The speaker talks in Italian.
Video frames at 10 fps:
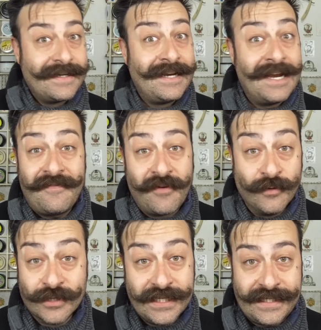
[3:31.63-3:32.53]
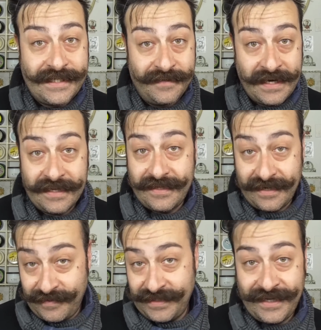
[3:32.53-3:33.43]
La famosissima, te
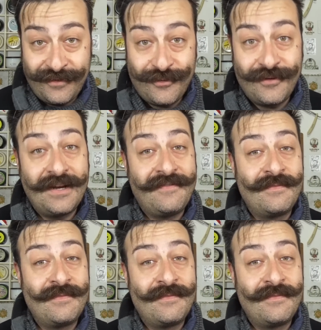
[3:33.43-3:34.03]
la presento, la